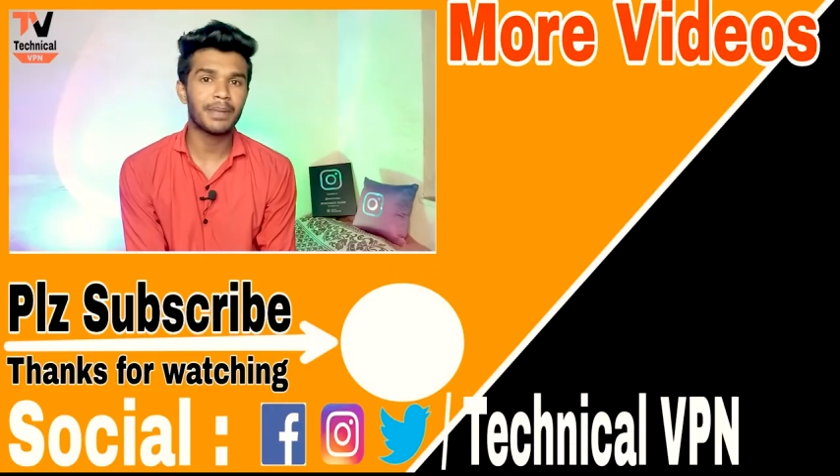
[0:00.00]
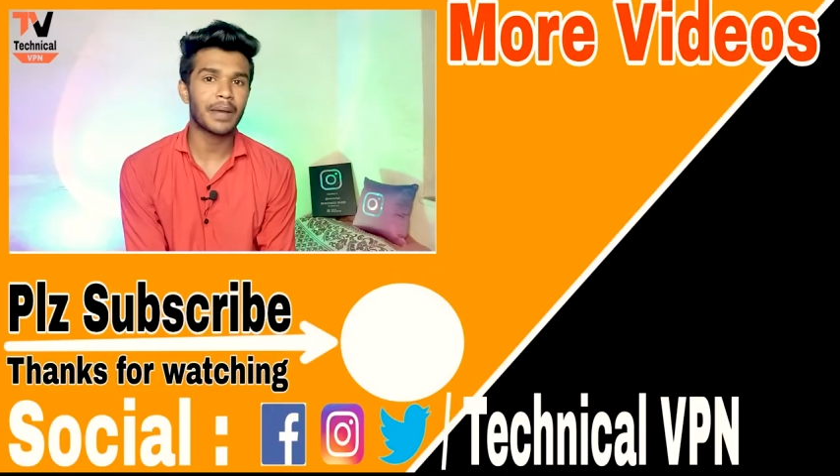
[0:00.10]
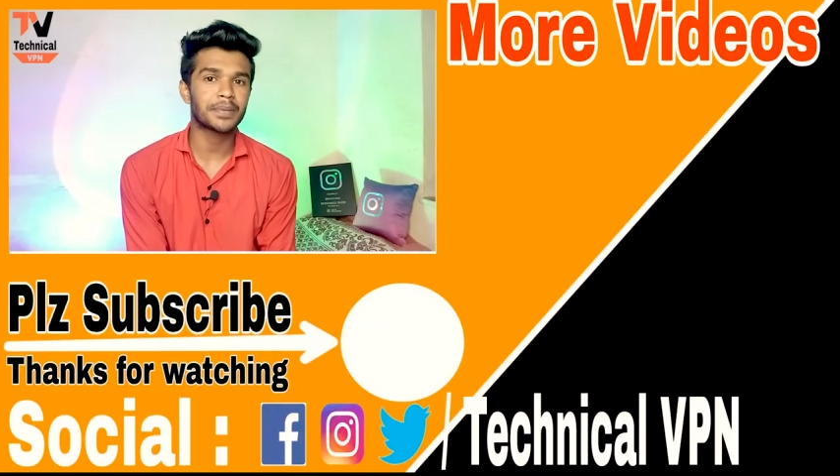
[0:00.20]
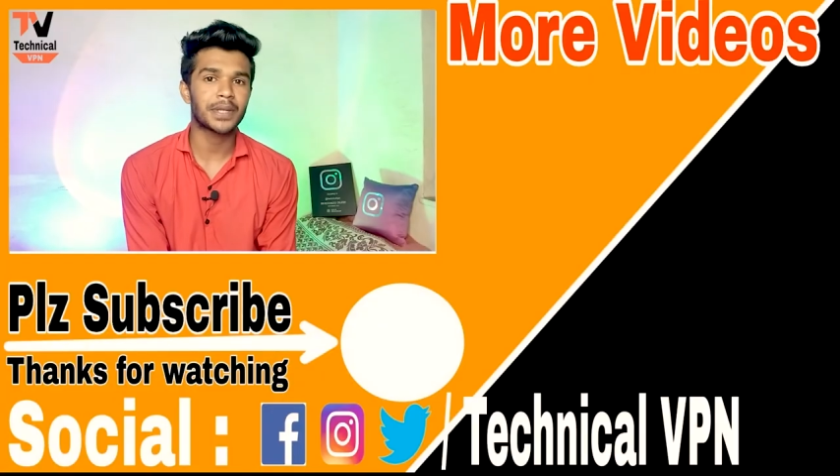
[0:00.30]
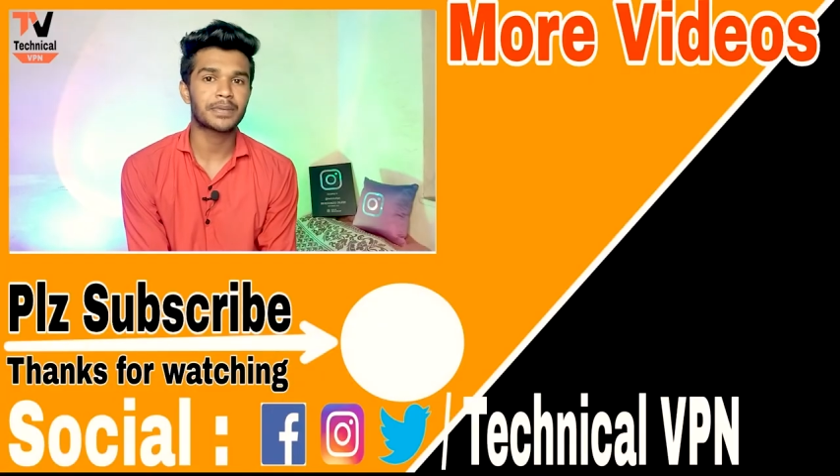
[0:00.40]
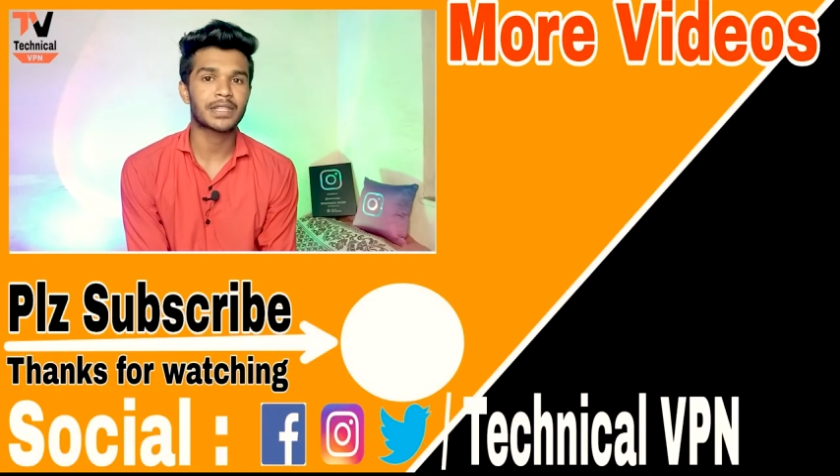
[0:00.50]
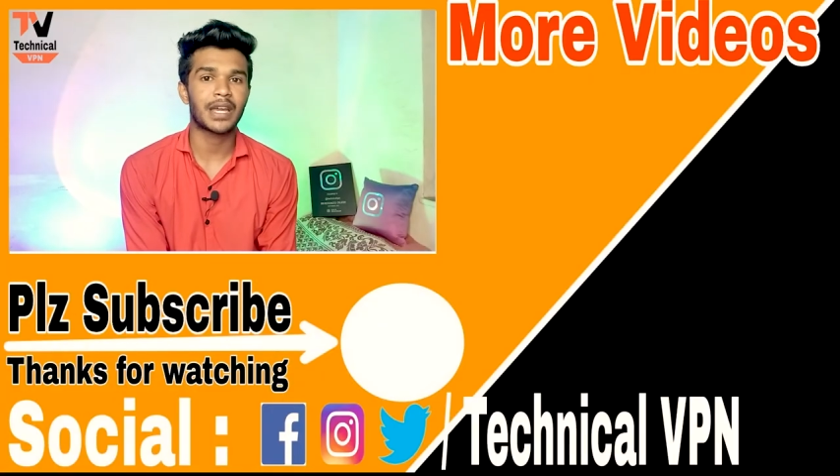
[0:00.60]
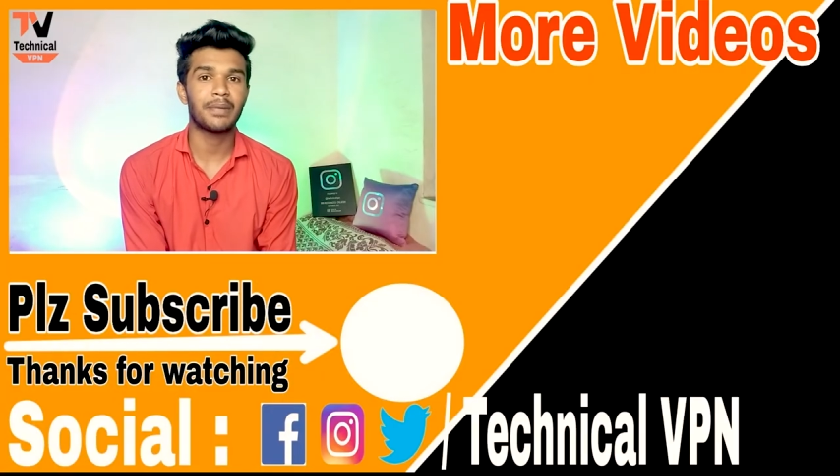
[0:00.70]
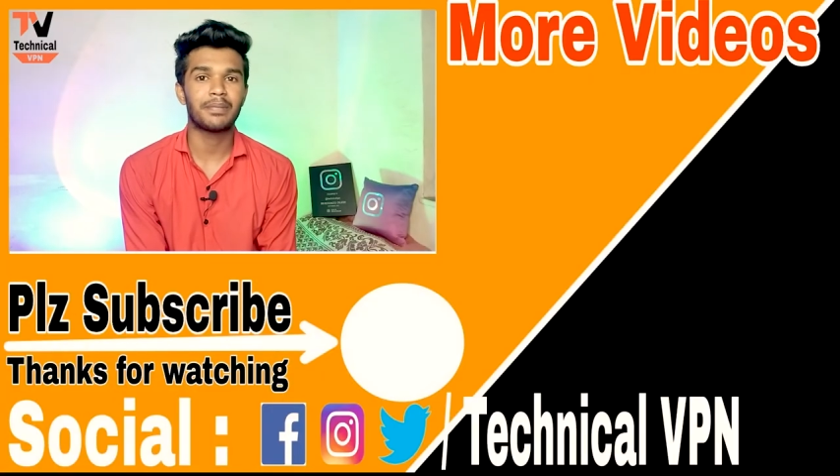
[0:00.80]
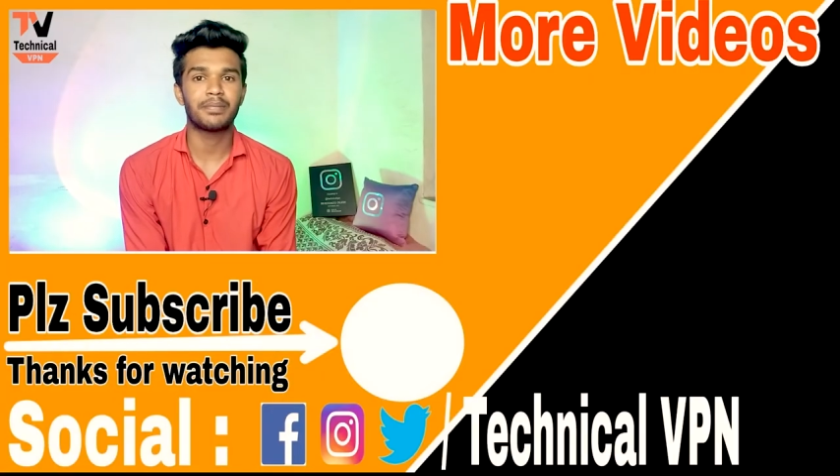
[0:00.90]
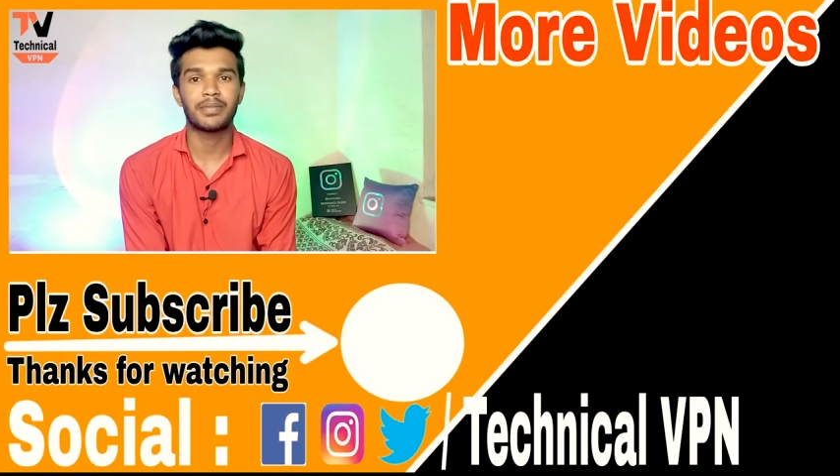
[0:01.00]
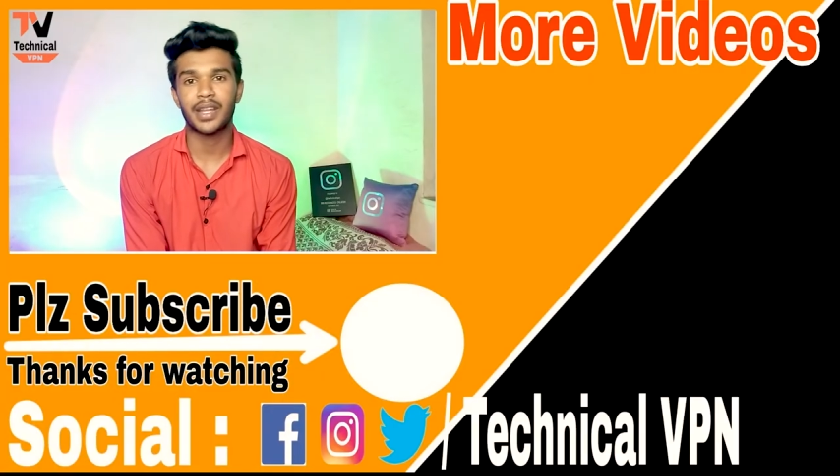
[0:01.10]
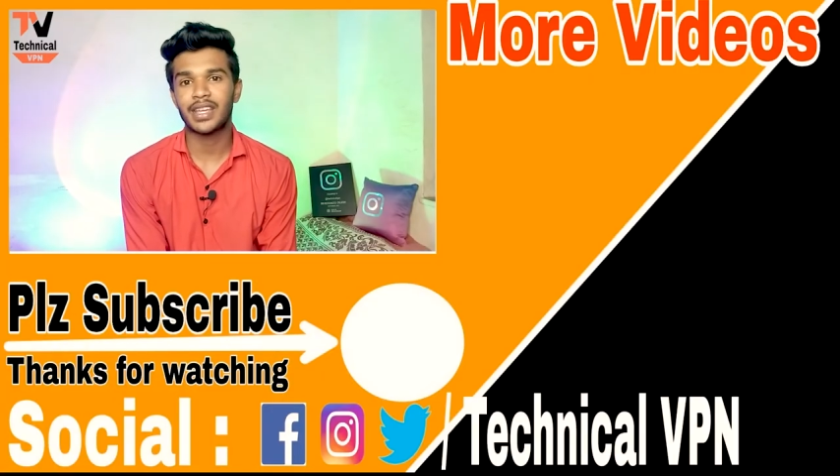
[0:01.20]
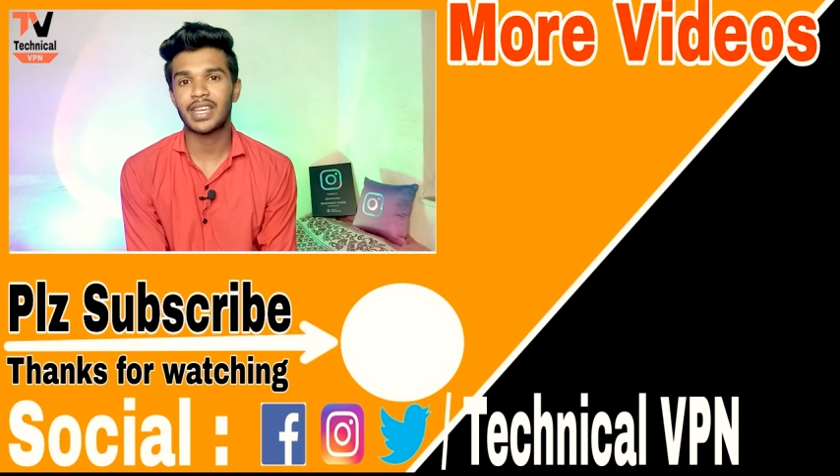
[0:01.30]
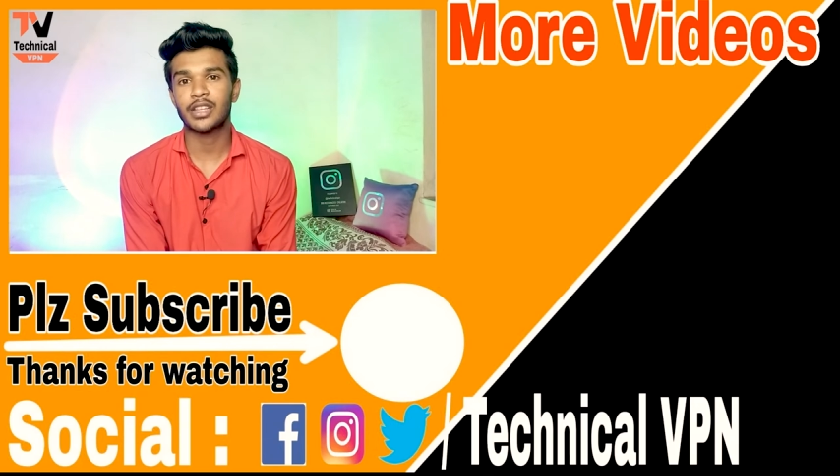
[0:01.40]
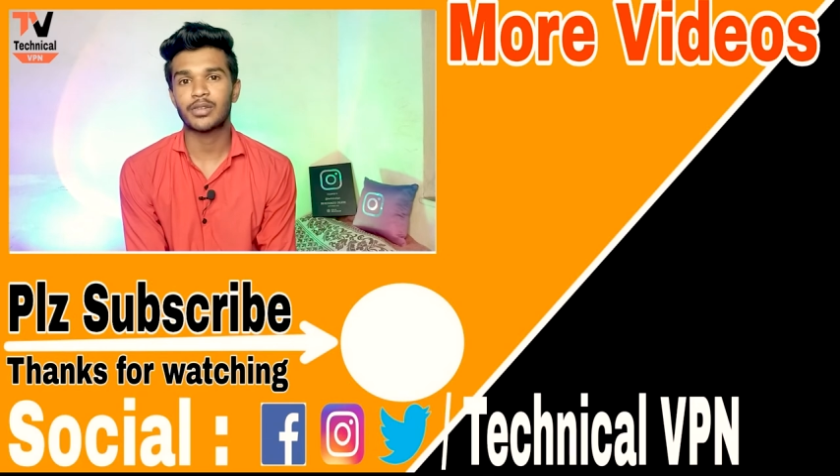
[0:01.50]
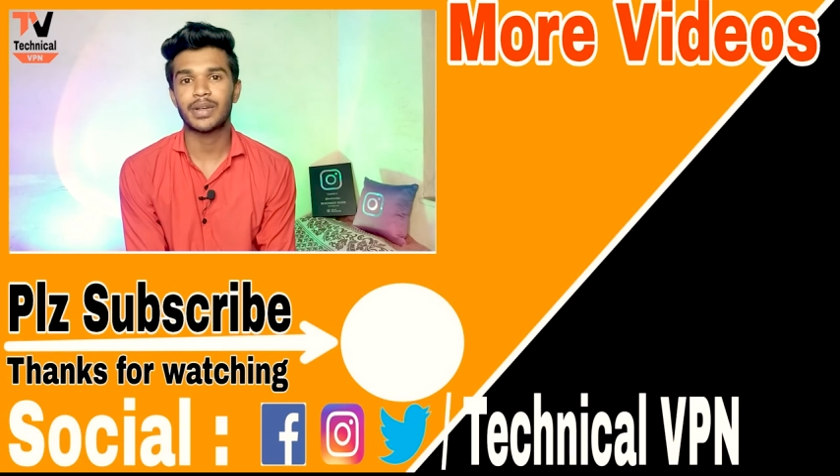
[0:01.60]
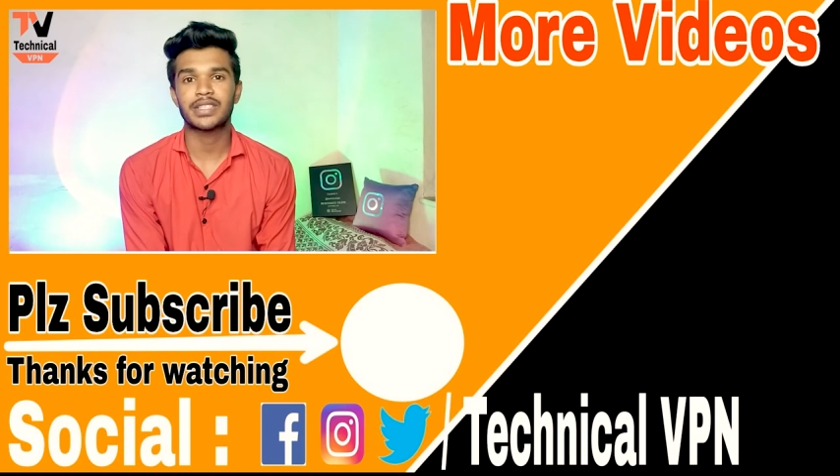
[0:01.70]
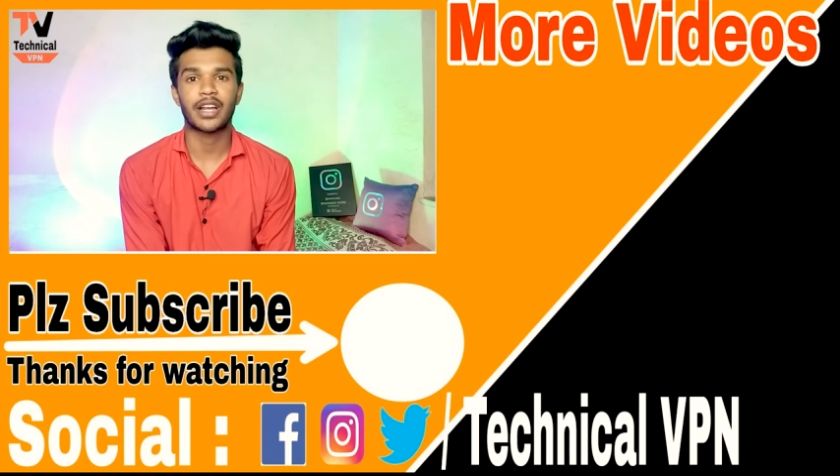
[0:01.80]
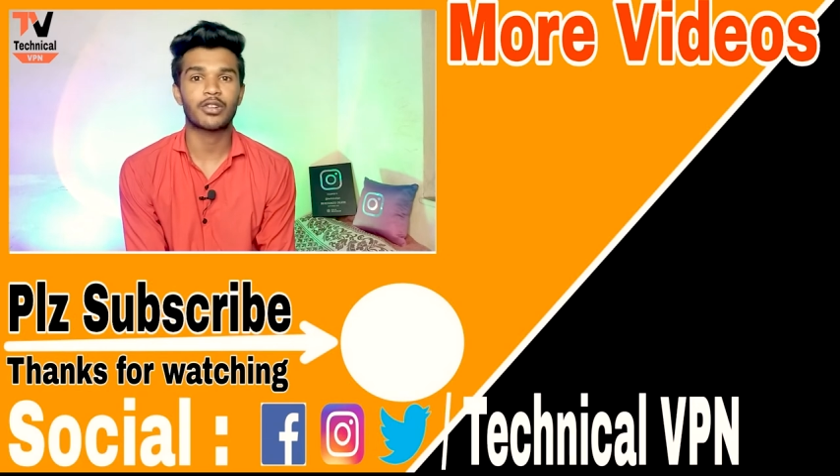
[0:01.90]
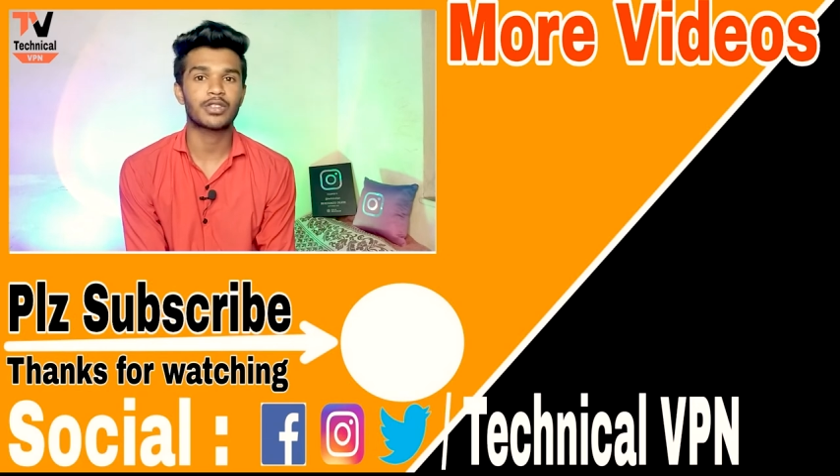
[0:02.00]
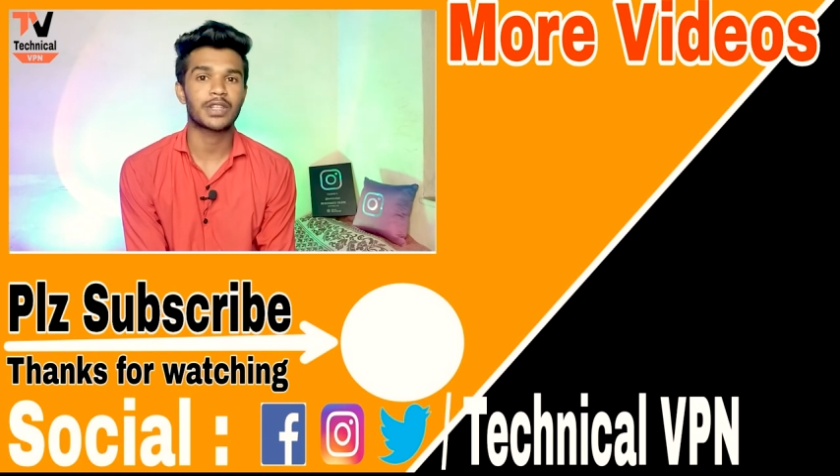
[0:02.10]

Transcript: पे आप सब्सक्राइब नहीं किया तो भाई चैनल को